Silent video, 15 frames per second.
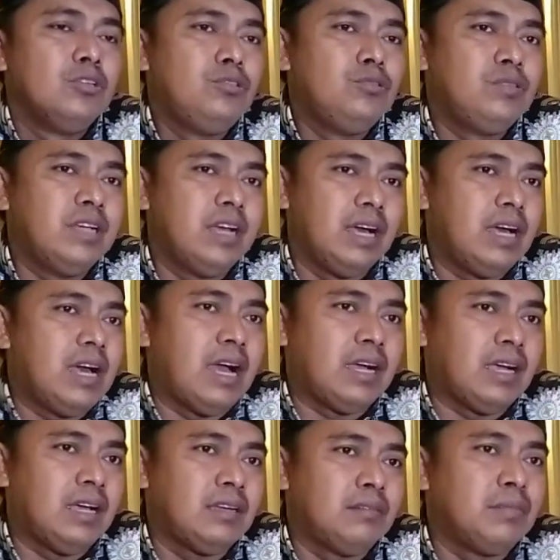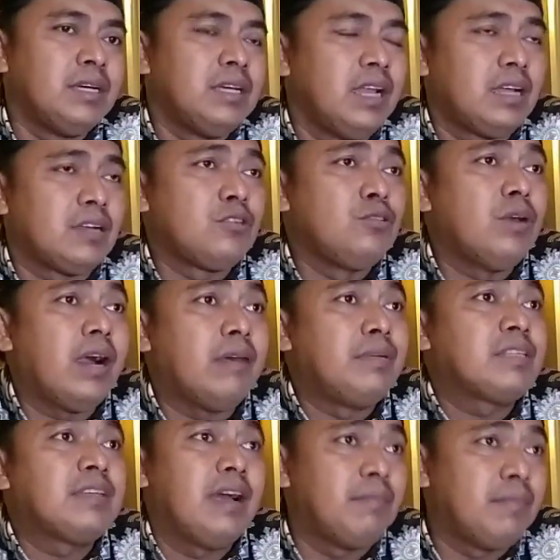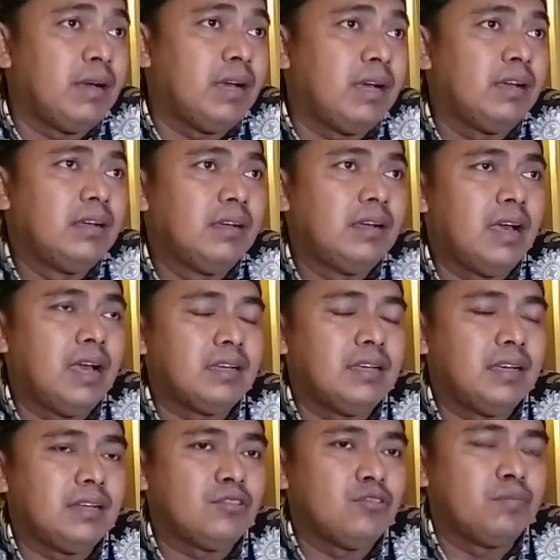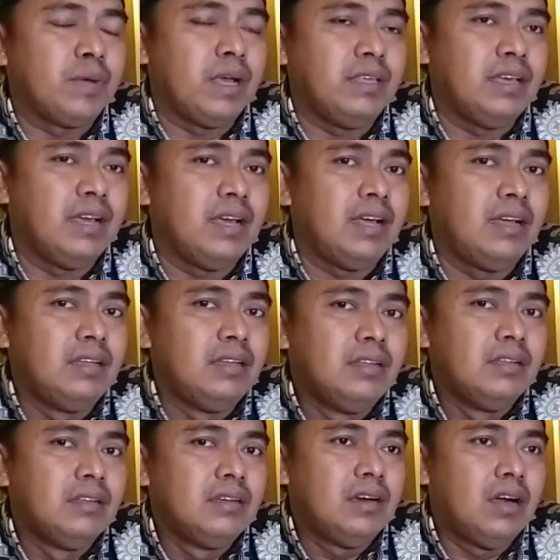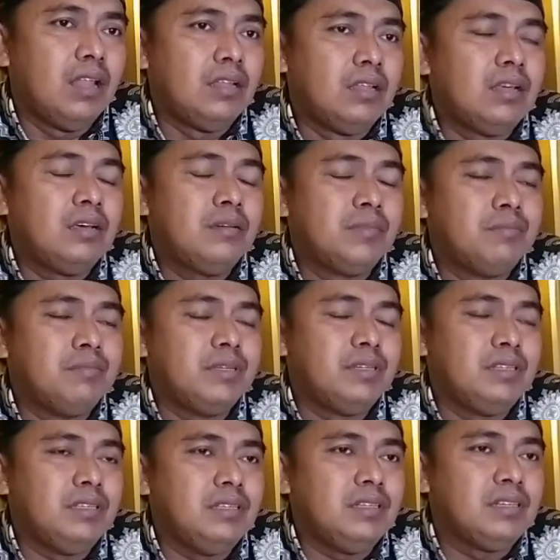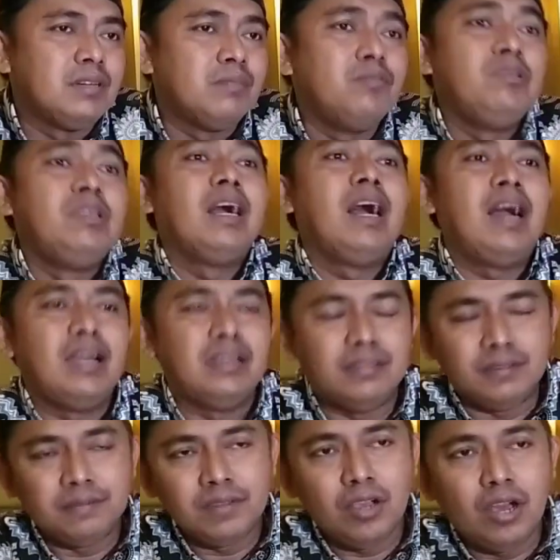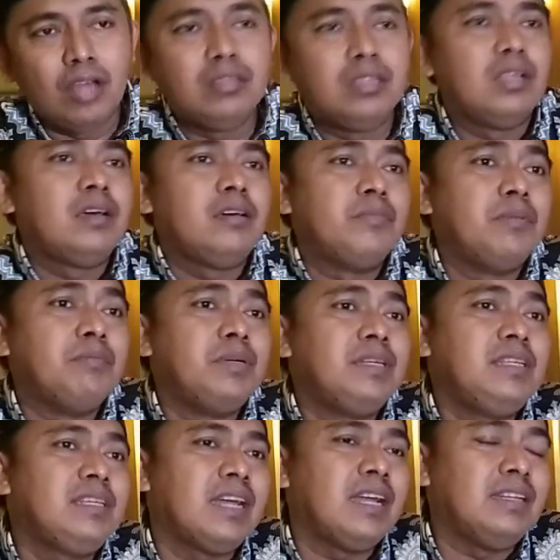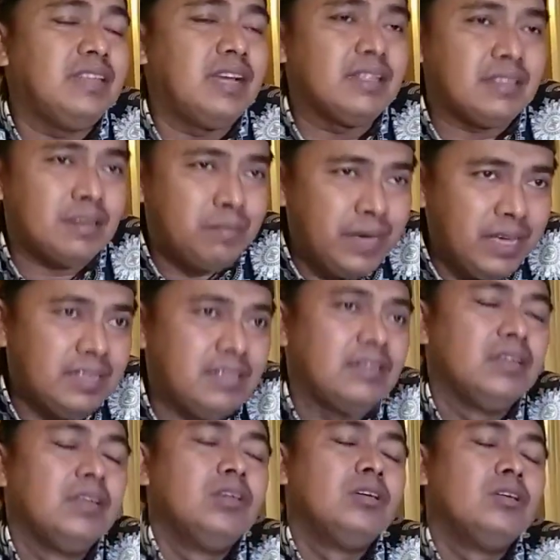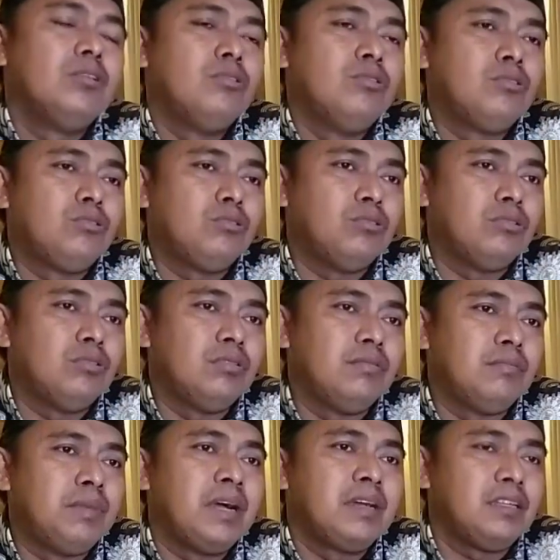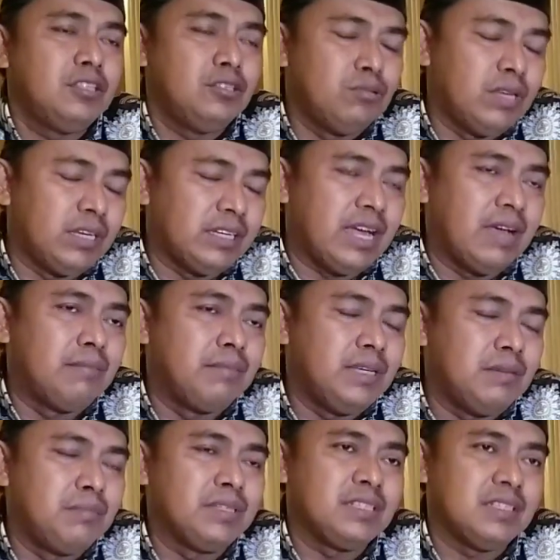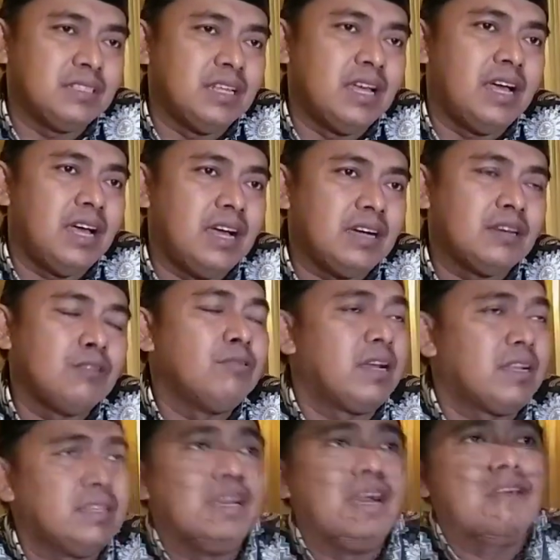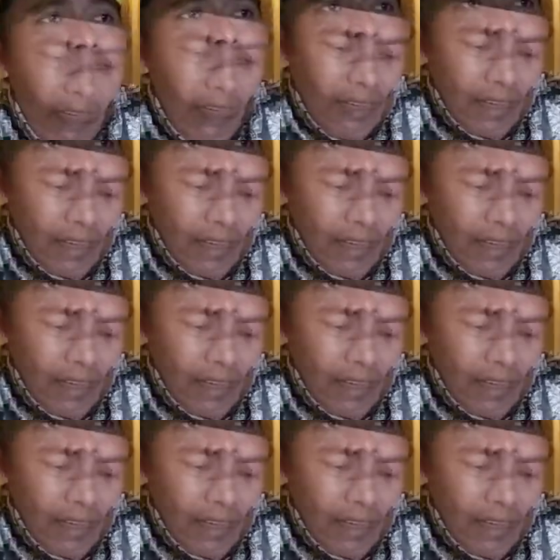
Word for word: juga akan menggelar doa bersama hmm. agar supaya Allah memberi kemudahan, Allah memberikan yang terbaik untuk Bang Ridwan Kamil beserta keluarga.